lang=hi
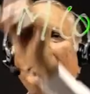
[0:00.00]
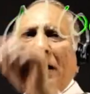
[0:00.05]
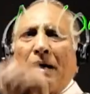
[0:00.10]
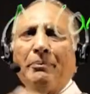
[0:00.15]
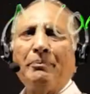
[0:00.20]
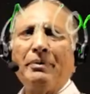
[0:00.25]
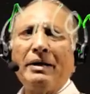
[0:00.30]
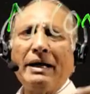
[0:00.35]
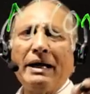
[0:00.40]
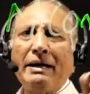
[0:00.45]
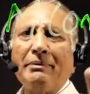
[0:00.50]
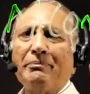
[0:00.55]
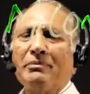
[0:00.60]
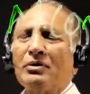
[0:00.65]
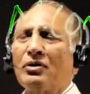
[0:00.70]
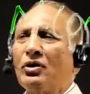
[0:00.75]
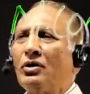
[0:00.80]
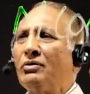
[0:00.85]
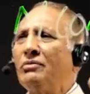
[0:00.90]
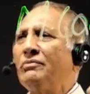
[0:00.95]
आप एम
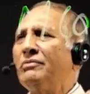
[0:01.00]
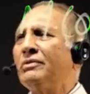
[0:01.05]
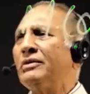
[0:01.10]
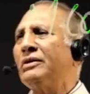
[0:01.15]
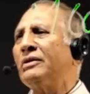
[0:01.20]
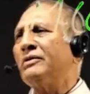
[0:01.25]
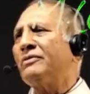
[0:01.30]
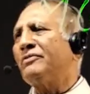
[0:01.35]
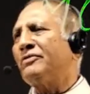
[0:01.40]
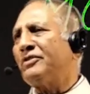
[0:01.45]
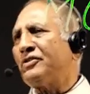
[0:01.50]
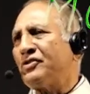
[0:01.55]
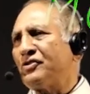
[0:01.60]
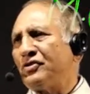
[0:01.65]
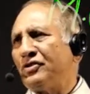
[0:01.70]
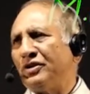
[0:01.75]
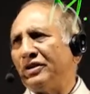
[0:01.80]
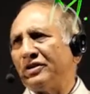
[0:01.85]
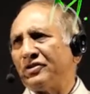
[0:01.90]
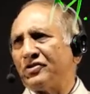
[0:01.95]
कॉम
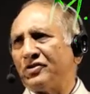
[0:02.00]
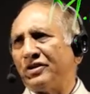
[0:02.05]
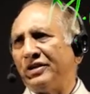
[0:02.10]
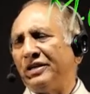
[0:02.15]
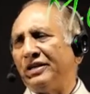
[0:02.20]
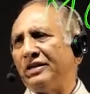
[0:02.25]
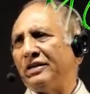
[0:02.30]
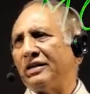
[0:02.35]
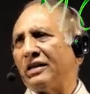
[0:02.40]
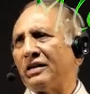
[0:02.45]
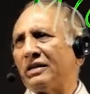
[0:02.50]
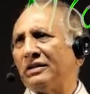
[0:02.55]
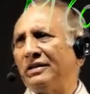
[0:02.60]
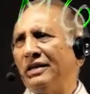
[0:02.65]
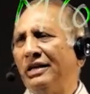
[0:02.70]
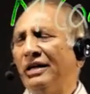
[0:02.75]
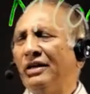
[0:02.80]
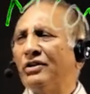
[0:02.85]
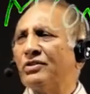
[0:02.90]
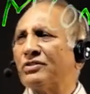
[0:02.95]
फर्स्ट ईयर स्टडी करते
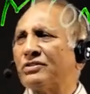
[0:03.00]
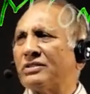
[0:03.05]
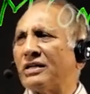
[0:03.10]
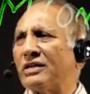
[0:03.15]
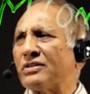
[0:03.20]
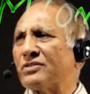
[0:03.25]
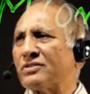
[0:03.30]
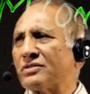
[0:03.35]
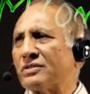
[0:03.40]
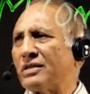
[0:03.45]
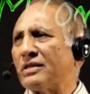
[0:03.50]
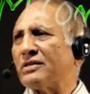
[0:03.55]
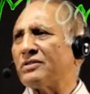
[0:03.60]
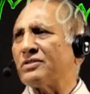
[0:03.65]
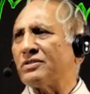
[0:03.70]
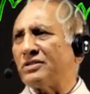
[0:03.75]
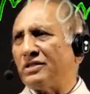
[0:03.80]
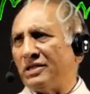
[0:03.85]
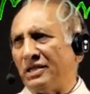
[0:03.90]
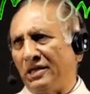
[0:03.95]
हैं साथ साथ
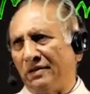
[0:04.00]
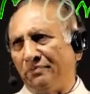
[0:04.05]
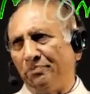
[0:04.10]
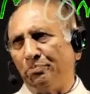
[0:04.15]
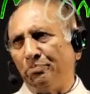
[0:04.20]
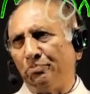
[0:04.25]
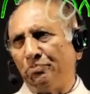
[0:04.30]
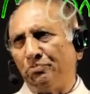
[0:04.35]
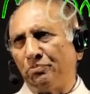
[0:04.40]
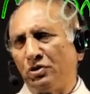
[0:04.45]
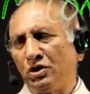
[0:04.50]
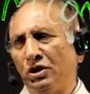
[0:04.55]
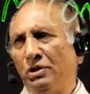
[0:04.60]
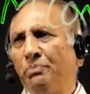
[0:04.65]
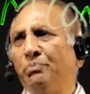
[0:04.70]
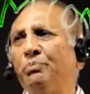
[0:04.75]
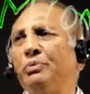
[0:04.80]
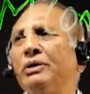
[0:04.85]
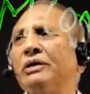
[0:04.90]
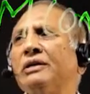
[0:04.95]
सी ए सी
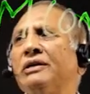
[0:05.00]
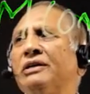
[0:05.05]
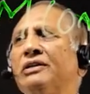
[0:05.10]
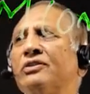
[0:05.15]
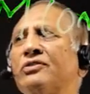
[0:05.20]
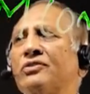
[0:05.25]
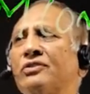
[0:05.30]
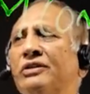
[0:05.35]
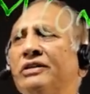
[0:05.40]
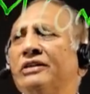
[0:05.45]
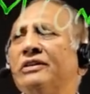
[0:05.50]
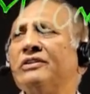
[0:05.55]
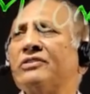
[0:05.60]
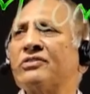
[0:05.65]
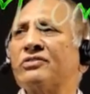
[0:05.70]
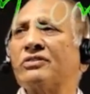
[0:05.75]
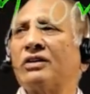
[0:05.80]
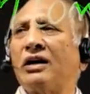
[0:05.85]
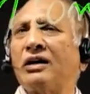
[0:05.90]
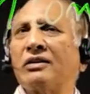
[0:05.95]
पी ए की स्टडी
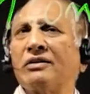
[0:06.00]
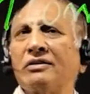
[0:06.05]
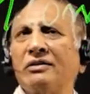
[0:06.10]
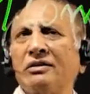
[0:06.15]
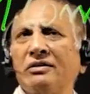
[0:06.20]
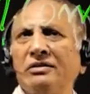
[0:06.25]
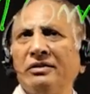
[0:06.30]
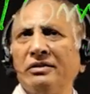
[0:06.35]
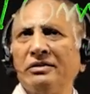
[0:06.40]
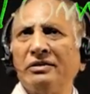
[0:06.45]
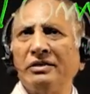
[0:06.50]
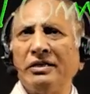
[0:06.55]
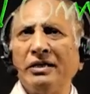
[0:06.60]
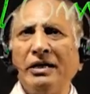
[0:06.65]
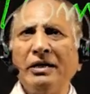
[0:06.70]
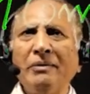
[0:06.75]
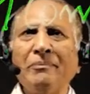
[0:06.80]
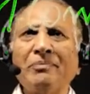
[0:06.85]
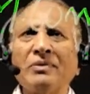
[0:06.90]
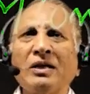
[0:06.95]
स्टार्ट कर देते
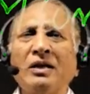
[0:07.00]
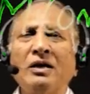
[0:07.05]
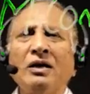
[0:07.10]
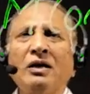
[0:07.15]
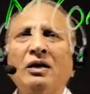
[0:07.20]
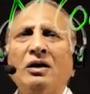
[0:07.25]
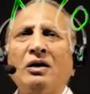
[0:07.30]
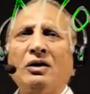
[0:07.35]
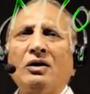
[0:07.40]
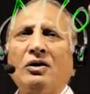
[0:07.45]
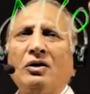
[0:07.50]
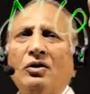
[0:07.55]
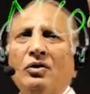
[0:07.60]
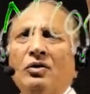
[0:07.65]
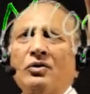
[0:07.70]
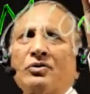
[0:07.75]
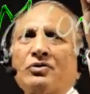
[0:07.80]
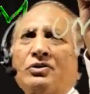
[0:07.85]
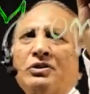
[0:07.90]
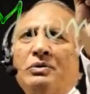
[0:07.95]
हैं
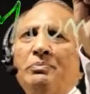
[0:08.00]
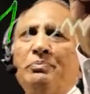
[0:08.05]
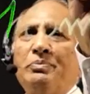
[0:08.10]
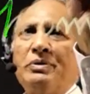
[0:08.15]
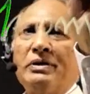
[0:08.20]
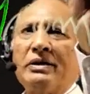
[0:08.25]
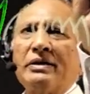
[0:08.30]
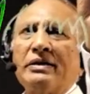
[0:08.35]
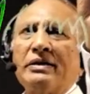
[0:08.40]
और सी पी ए